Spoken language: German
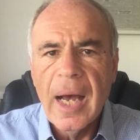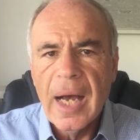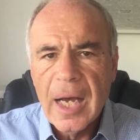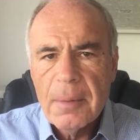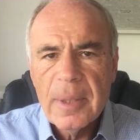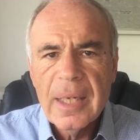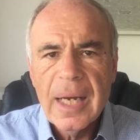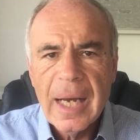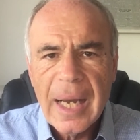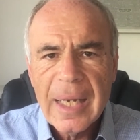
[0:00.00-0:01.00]
Aber
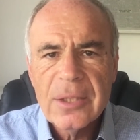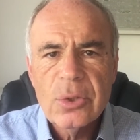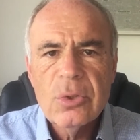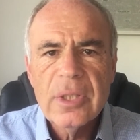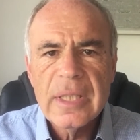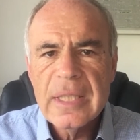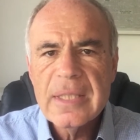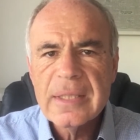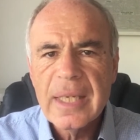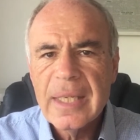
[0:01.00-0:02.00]
Achtung,
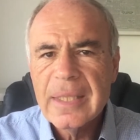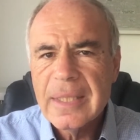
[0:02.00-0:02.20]
Israel